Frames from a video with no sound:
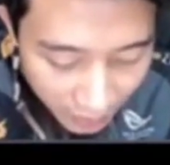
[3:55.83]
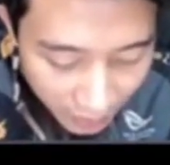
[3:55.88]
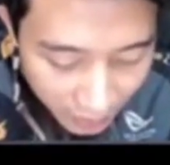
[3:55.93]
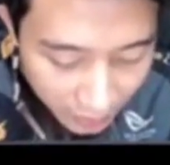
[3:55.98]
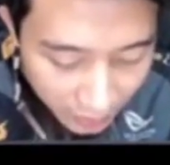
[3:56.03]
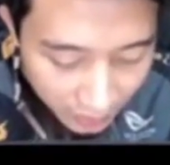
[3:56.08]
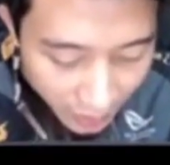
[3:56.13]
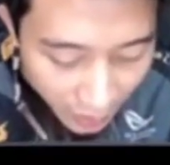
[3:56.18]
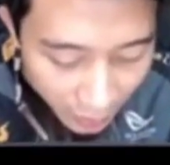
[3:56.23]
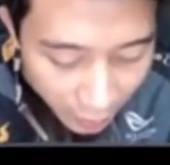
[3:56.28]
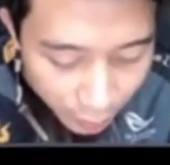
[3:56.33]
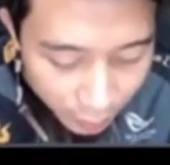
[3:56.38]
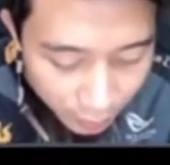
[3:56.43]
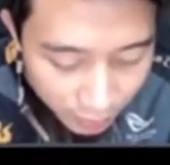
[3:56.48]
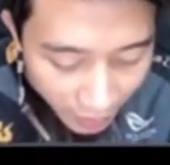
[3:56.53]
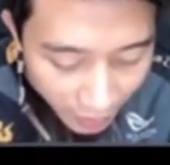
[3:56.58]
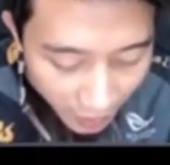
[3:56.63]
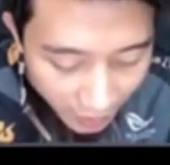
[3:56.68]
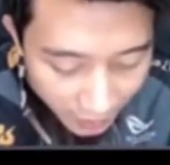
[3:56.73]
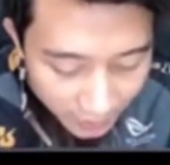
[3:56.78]

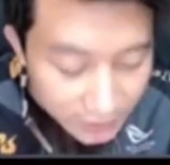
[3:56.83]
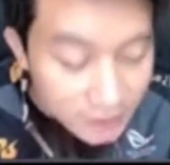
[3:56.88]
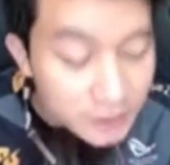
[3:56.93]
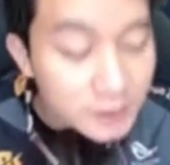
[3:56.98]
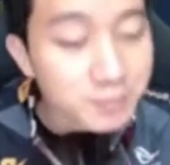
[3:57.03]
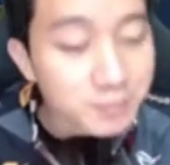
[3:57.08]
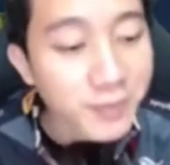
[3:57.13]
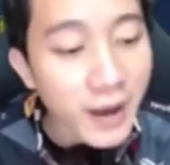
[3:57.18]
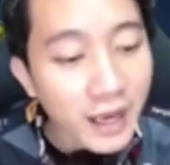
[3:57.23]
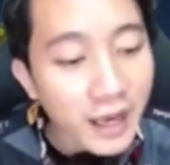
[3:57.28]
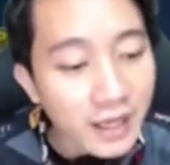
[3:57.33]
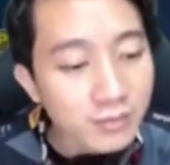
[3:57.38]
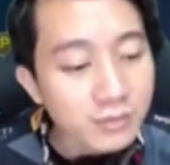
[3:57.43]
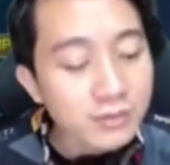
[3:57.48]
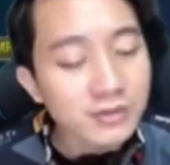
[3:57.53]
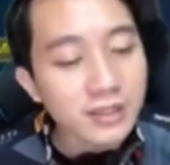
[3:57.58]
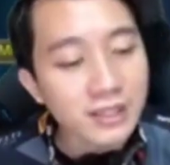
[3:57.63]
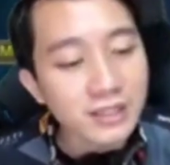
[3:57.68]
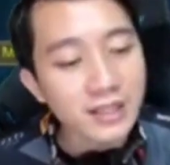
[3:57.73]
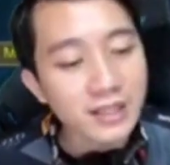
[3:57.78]
Kagura Inspire
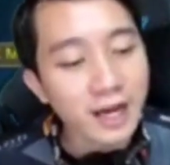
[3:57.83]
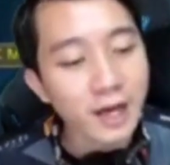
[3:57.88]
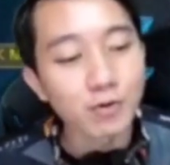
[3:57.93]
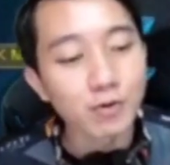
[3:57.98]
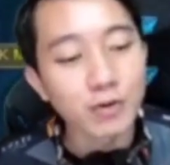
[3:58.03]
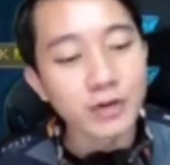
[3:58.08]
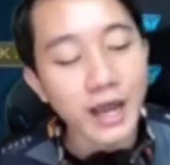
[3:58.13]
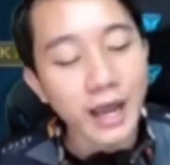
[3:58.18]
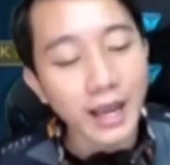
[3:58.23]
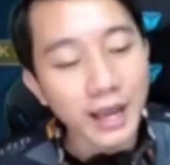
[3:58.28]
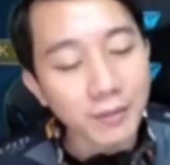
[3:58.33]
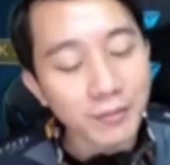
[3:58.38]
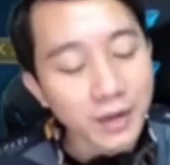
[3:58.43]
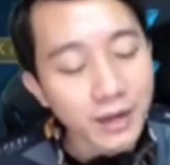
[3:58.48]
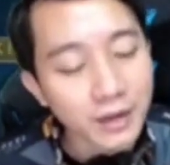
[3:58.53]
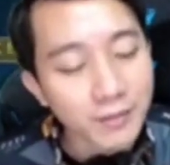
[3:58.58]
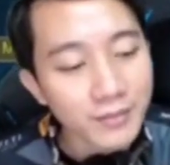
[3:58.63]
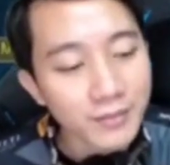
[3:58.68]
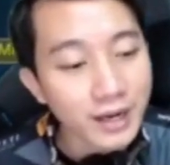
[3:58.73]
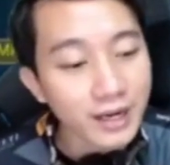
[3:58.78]
mungkin Kagura MM
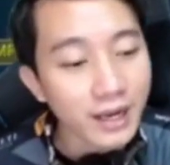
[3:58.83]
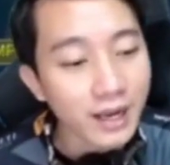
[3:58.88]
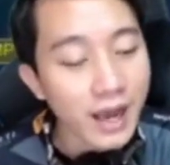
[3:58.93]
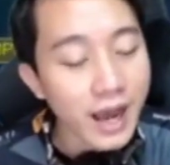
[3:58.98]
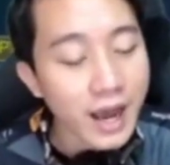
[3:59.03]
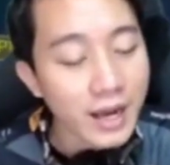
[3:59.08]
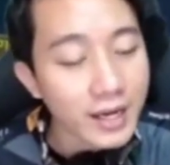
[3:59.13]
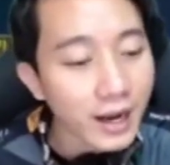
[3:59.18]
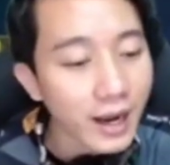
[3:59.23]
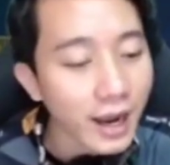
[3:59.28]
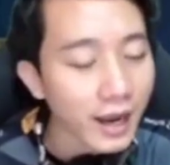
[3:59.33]
ada ada gak?